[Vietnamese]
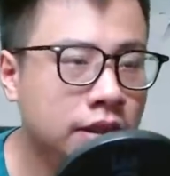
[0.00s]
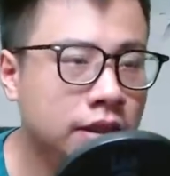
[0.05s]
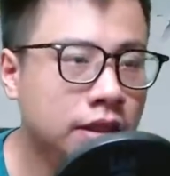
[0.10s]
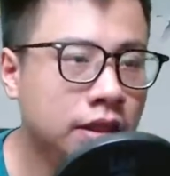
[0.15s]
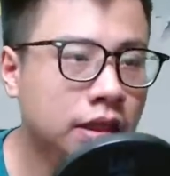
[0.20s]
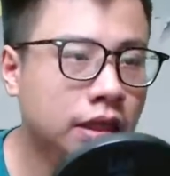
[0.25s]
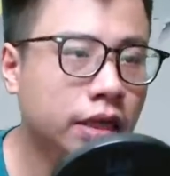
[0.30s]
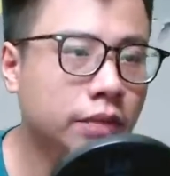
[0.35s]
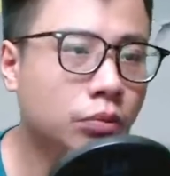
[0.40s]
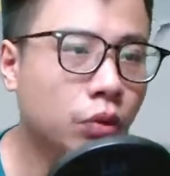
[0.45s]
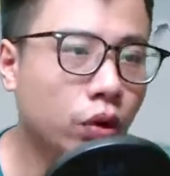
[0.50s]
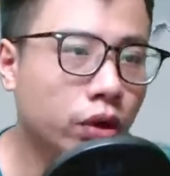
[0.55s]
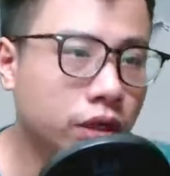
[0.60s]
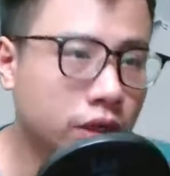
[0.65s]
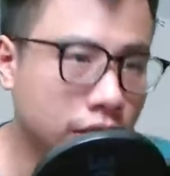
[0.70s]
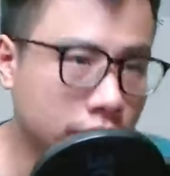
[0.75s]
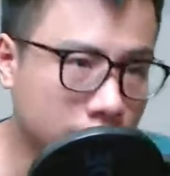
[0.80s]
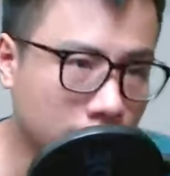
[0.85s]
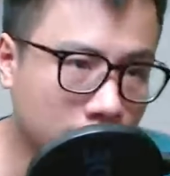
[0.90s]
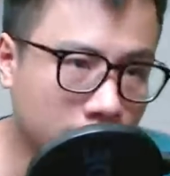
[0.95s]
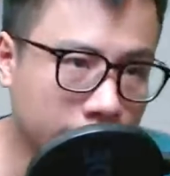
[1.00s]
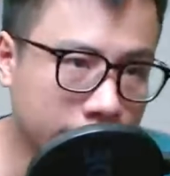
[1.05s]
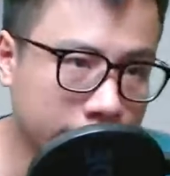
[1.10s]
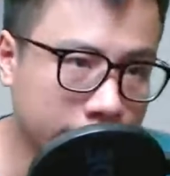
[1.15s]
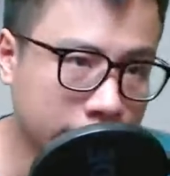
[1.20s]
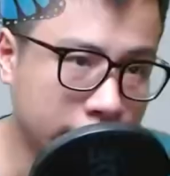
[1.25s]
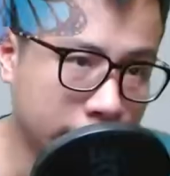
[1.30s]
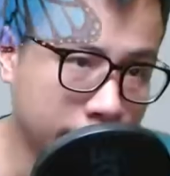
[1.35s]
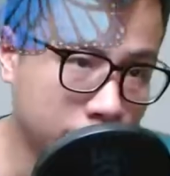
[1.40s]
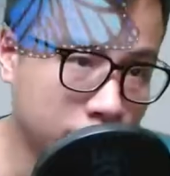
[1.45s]
Hơn một nửa thân hình
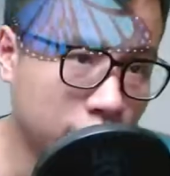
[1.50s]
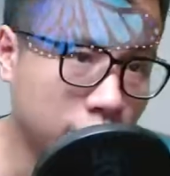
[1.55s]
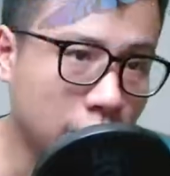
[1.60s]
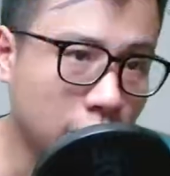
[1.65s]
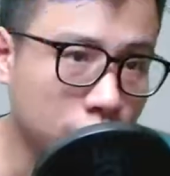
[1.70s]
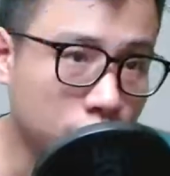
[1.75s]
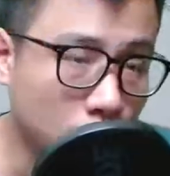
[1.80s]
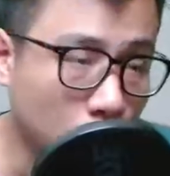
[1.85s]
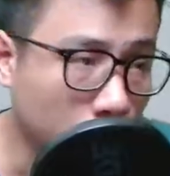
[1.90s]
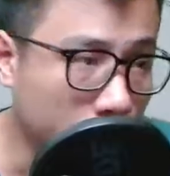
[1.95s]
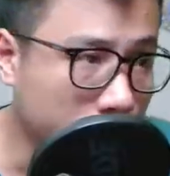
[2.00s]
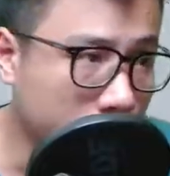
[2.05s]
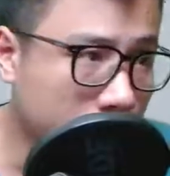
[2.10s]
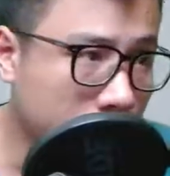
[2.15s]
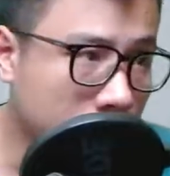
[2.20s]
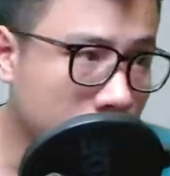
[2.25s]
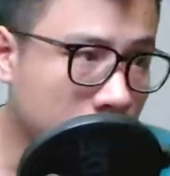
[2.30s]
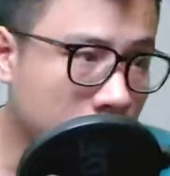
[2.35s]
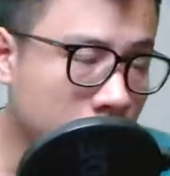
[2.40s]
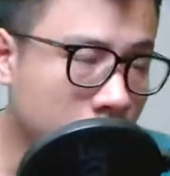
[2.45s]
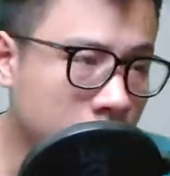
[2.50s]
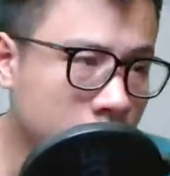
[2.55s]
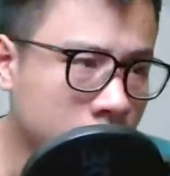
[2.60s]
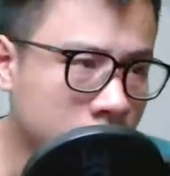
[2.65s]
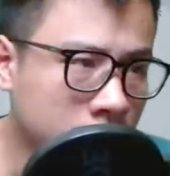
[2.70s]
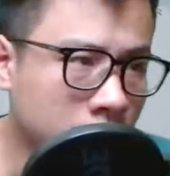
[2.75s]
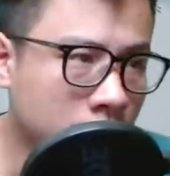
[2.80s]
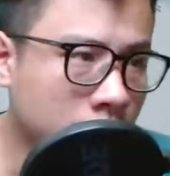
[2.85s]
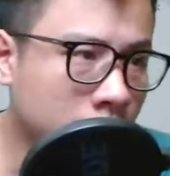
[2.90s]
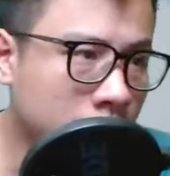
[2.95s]
chìm trong bóng tối,
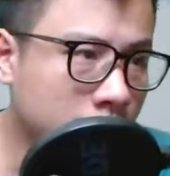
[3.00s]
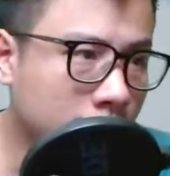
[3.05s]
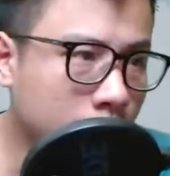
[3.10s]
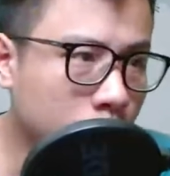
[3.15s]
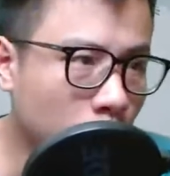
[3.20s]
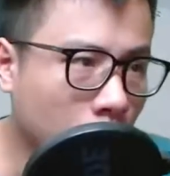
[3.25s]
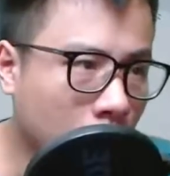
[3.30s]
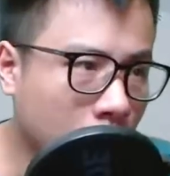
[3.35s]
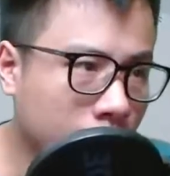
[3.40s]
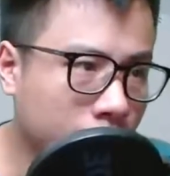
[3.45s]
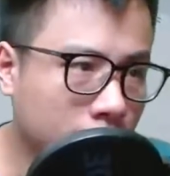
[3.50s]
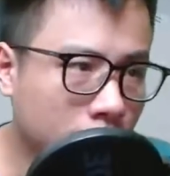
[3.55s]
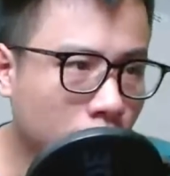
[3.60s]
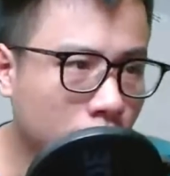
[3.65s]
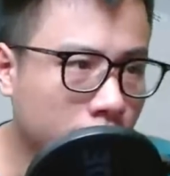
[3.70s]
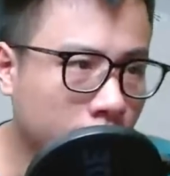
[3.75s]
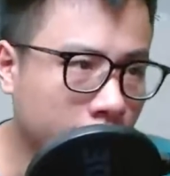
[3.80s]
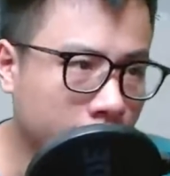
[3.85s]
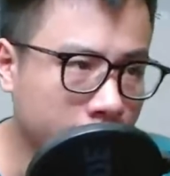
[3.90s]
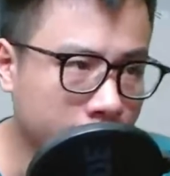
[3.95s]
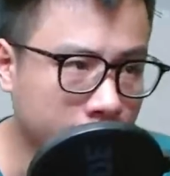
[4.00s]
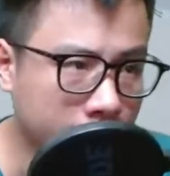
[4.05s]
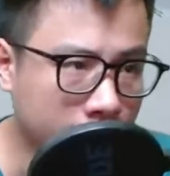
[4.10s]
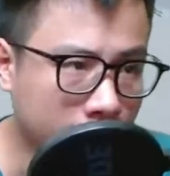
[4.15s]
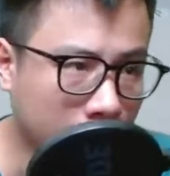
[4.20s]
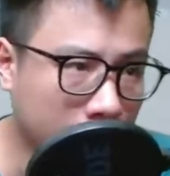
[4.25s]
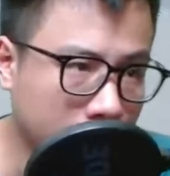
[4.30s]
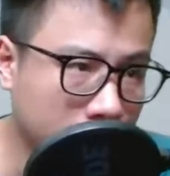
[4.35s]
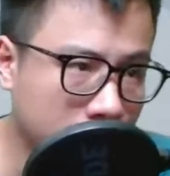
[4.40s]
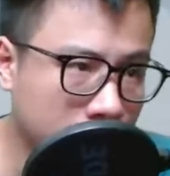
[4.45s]
nhưng thấp thoáng vẫn có thể nhìn
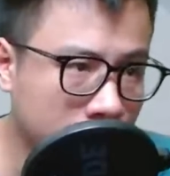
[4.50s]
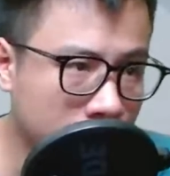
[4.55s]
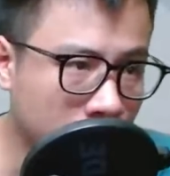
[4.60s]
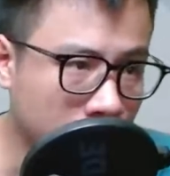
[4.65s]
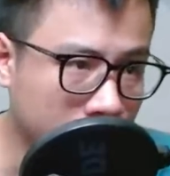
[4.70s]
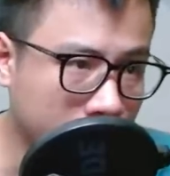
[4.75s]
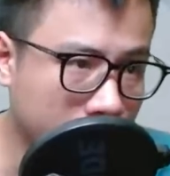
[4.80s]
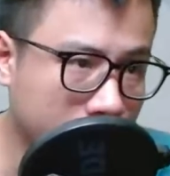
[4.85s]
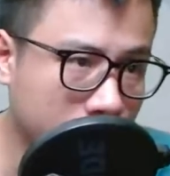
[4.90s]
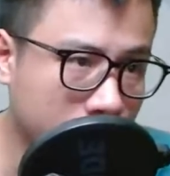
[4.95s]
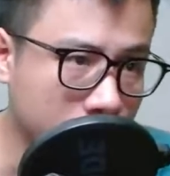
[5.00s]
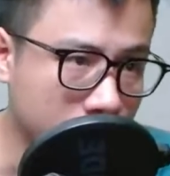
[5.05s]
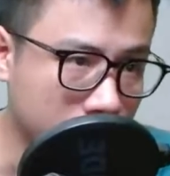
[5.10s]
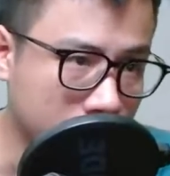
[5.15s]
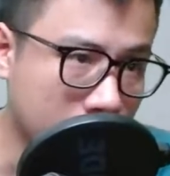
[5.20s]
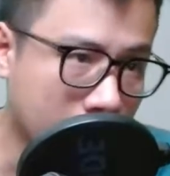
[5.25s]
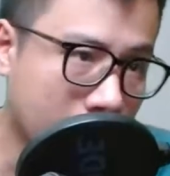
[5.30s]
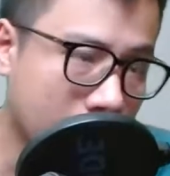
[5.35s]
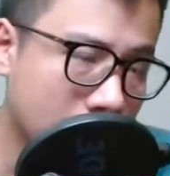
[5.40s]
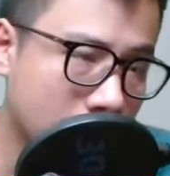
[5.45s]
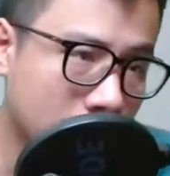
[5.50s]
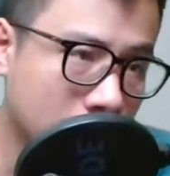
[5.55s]
thấy những đường nét cường tráng.